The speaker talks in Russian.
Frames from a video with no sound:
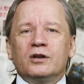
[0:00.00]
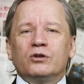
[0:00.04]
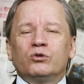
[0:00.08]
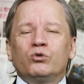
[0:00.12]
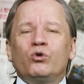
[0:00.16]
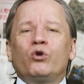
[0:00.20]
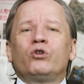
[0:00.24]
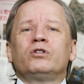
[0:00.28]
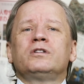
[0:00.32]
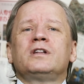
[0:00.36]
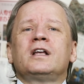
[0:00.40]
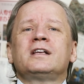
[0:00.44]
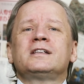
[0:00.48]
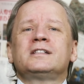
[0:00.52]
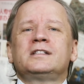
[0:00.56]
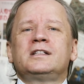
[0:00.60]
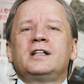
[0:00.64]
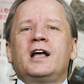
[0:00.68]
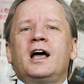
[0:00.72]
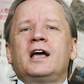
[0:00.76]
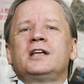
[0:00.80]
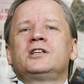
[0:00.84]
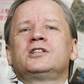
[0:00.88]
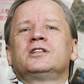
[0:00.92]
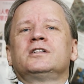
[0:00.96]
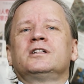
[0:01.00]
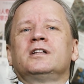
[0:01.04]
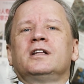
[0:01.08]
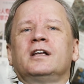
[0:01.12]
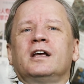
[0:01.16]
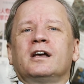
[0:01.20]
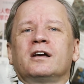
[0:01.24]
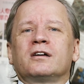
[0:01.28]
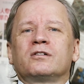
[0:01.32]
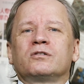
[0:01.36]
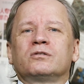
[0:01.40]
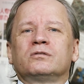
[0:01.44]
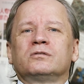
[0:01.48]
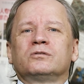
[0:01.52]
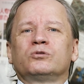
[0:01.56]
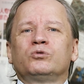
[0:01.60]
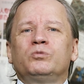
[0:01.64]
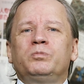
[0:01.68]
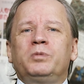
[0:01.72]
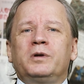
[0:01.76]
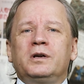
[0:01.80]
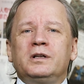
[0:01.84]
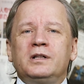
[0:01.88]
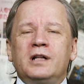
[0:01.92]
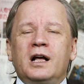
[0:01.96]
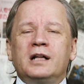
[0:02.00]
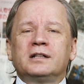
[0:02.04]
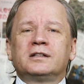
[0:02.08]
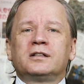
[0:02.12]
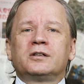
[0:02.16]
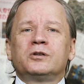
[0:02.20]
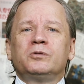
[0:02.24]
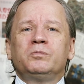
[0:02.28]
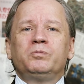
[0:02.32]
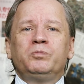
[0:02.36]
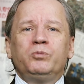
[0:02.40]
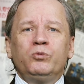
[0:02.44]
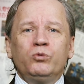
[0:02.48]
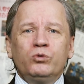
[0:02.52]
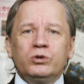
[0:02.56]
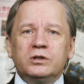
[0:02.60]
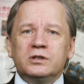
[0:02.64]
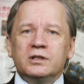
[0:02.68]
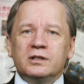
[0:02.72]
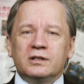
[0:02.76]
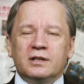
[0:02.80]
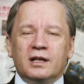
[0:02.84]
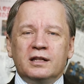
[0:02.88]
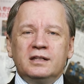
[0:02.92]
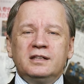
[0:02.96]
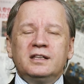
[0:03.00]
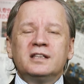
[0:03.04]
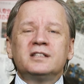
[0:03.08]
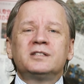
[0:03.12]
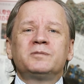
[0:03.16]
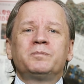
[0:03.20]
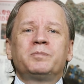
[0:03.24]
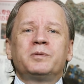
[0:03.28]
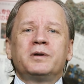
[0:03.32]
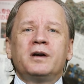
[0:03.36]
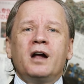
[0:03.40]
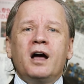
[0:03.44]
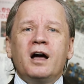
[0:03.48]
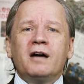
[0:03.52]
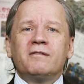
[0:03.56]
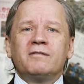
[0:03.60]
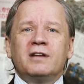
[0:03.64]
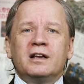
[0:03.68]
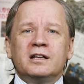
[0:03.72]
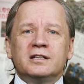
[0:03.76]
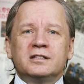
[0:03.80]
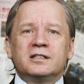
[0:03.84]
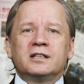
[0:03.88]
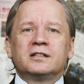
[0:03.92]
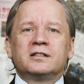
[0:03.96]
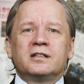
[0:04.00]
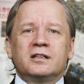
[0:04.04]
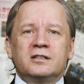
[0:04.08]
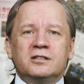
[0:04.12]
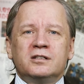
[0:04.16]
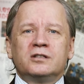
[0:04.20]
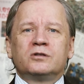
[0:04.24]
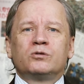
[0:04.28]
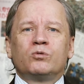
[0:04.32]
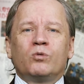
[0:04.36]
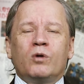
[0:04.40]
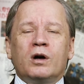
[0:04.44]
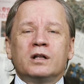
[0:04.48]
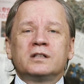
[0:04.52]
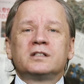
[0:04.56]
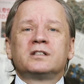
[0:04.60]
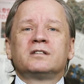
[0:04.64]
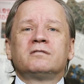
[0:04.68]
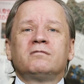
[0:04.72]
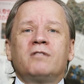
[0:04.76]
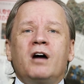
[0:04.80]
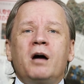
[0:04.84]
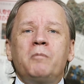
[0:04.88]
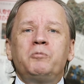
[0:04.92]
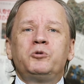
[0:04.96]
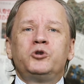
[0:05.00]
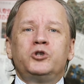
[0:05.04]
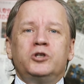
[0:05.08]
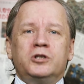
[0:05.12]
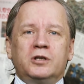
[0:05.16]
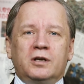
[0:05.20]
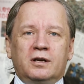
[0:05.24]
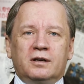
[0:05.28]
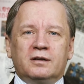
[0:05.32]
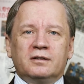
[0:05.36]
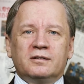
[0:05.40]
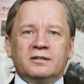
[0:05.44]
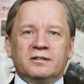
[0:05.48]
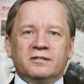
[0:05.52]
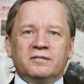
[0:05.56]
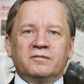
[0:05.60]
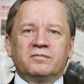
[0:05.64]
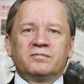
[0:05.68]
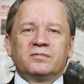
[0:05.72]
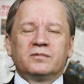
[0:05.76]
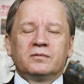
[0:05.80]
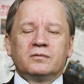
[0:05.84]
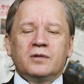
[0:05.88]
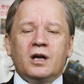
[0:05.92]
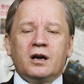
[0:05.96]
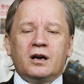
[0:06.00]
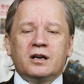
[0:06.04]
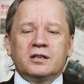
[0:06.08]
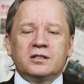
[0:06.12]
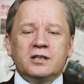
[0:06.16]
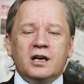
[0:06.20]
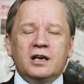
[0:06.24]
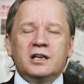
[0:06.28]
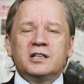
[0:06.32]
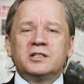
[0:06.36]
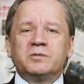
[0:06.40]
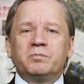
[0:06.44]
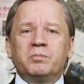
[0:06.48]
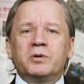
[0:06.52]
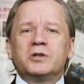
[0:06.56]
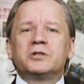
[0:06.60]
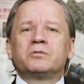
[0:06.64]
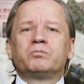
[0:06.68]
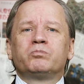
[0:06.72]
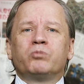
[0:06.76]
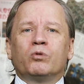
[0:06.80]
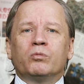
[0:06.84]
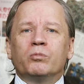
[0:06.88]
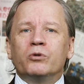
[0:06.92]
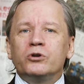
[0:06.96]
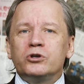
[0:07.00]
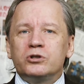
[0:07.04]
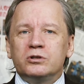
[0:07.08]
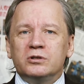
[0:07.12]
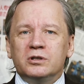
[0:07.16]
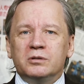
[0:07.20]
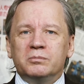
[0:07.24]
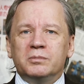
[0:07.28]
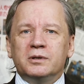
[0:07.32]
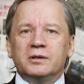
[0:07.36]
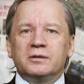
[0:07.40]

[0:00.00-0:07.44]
Но назначенные губернаторы Путина не справились с этой ситуацией вообще. Оказались беспомощными.